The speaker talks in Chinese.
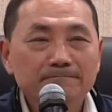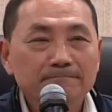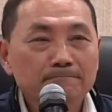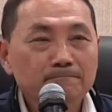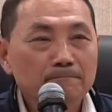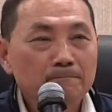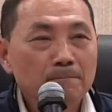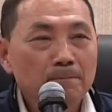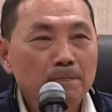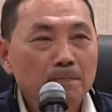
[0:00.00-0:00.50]
映，
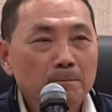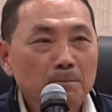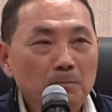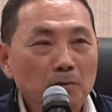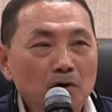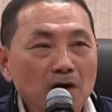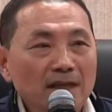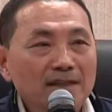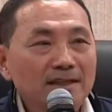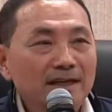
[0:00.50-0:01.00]

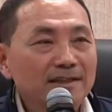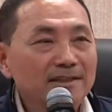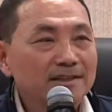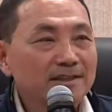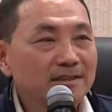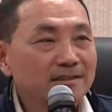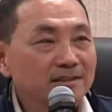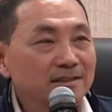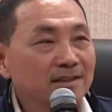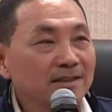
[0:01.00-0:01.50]
不管
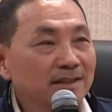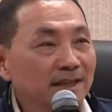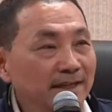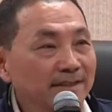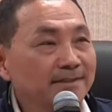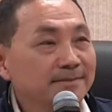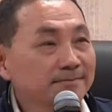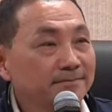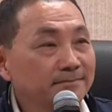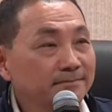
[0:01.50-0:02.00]
在行政
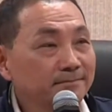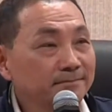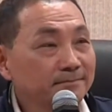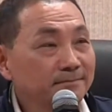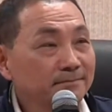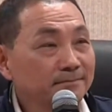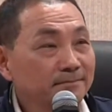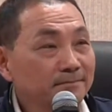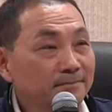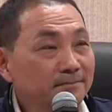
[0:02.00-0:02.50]
院，
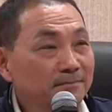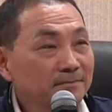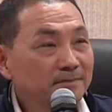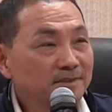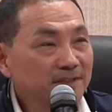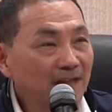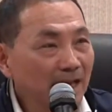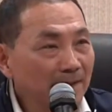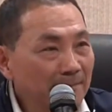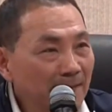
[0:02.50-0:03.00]

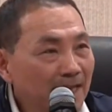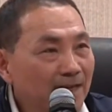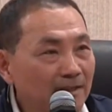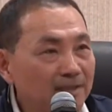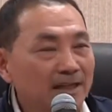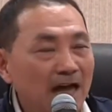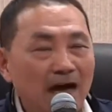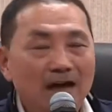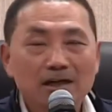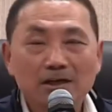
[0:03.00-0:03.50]
在
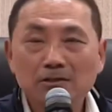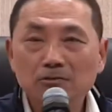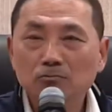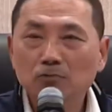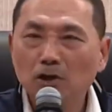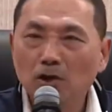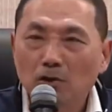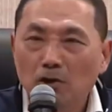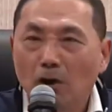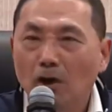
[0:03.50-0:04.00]
每一个场
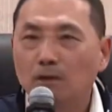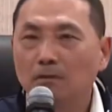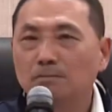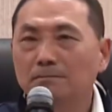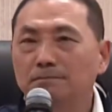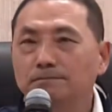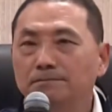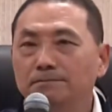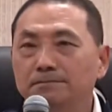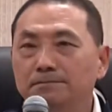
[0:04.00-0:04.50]
合，我能
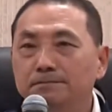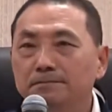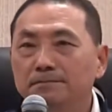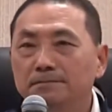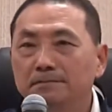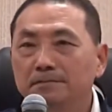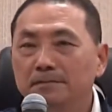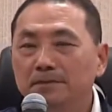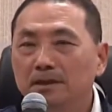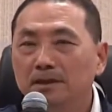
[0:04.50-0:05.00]
讲，
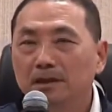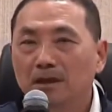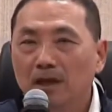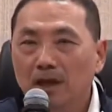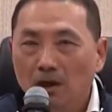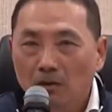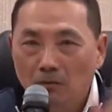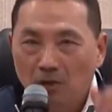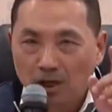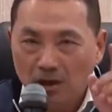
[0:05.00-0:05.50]

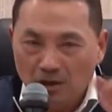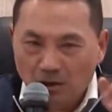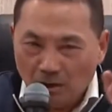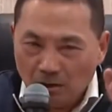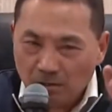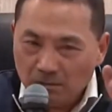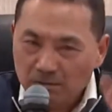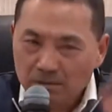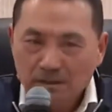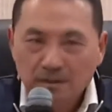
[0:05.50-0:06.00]
我
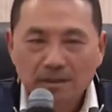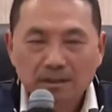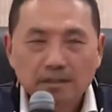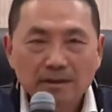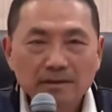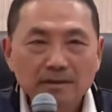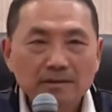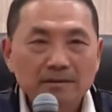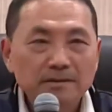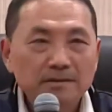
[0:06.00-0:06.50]
能讲，
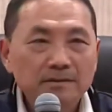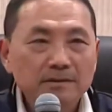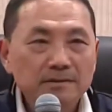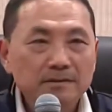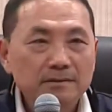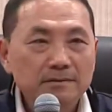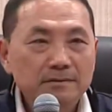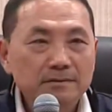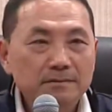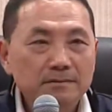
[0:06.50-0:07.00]

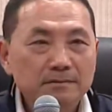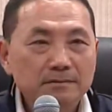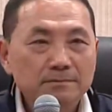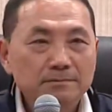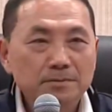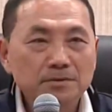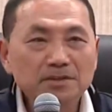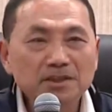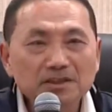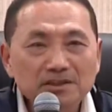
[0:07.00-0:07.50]

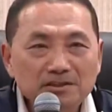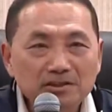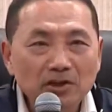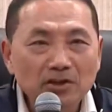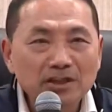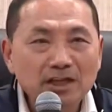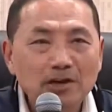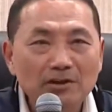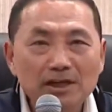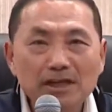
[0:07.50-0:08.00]
不是
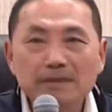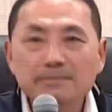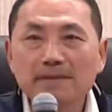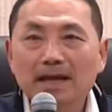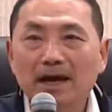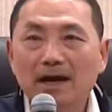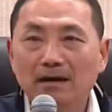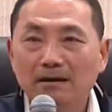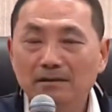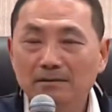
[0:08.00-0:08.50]
只有要
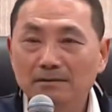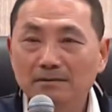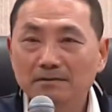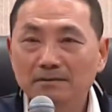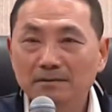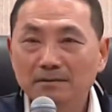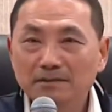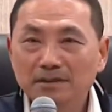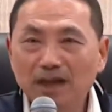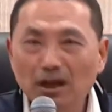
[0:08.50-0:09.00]
疫苗，
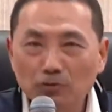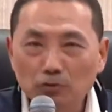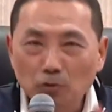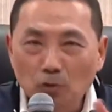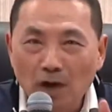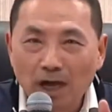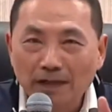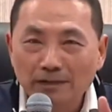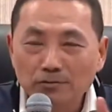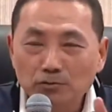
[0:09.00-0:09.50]

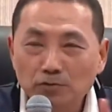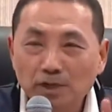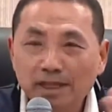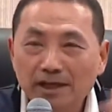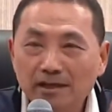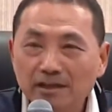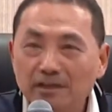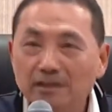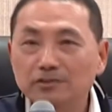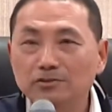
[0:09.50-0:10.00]
要团
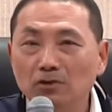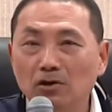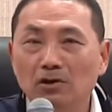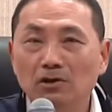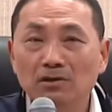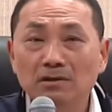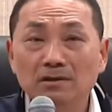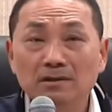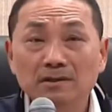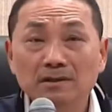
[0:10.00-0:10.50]
队合
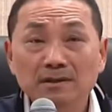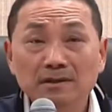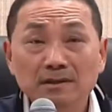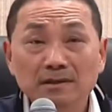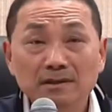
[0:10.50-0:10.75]
作。